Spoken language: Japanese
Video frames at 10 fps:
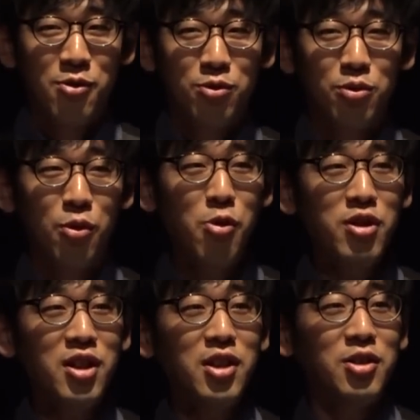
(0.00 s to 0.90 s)
その
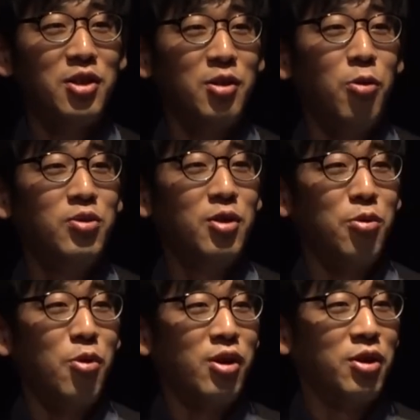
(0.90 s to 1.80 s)
追いかけてきた女
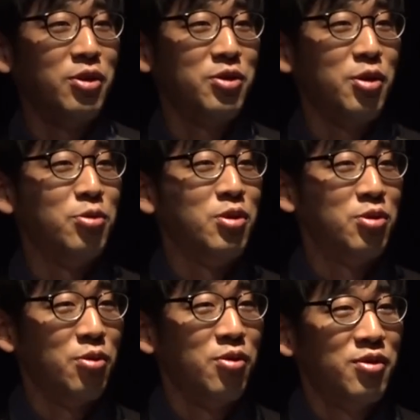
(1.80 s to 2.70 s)
の子からだって言うんで
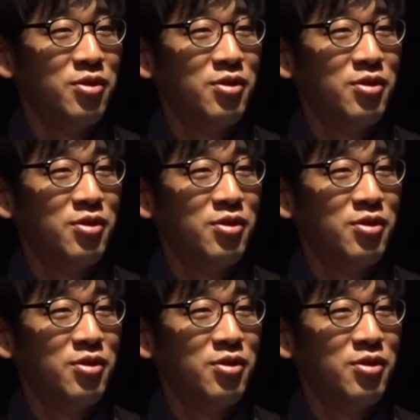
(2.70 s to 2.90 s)
すよ